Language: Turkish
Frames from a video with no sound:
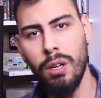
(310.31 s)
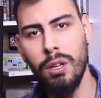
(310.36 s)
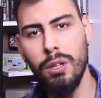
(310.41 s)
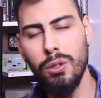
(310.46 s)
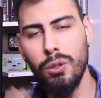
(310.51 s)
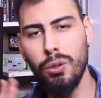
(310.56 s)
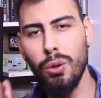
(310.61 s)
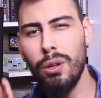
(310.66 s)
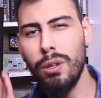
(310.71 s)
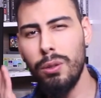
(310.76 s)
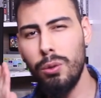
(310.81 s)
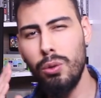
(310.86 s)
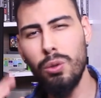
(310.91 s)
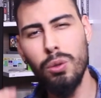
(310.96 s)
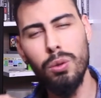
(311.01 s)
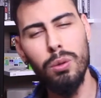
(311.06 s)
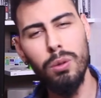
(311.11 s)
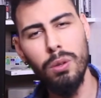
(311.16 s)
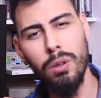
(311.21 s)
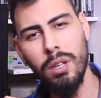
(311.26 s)
Şöyle
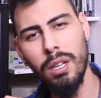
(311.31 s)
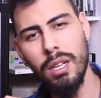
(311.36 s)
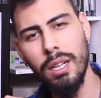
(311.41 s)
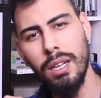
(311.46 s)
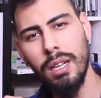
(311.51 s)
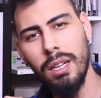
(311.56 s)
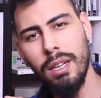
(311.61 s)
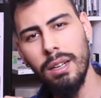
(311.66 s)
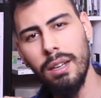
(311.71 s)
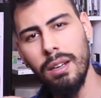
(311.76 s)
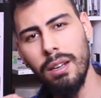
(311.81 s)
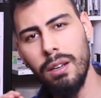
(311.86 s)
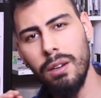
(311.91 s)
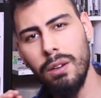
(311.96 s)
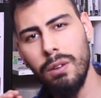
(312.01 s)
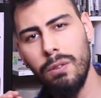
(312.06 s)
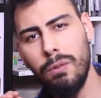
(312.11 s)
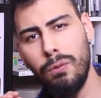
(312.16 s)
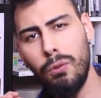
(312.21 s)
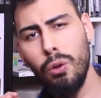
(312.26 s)
düşünün
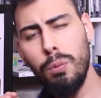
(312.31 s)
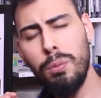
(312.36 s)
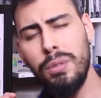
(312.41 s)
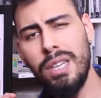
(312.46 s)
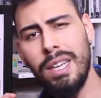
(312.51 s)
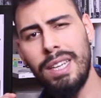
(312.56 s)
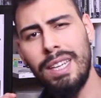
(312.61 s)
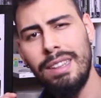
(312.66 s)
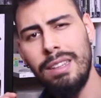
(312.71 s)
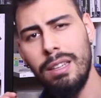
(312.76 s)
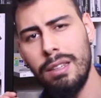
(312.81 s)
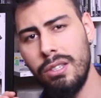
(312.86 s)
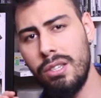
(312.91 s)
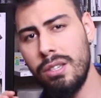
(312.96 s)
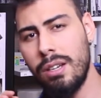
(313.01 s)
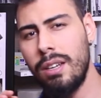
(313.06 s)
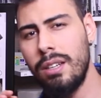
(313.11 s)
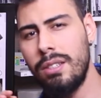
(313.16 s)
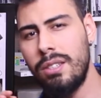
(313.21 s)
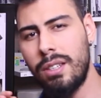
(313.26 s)
full bir şekilde
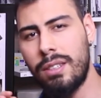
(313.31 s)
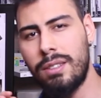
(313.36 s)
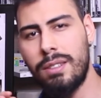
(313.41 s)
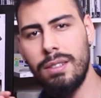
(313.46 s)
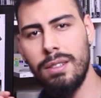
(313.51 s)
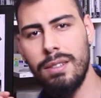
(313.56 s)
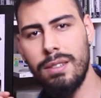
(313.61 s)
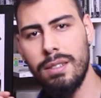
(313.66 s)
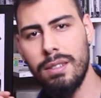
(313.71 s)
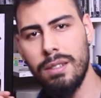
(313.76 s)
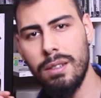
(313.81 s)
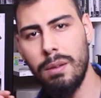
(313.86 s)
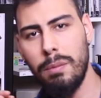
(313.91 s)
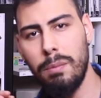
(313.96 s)
dışarıya çıktınız.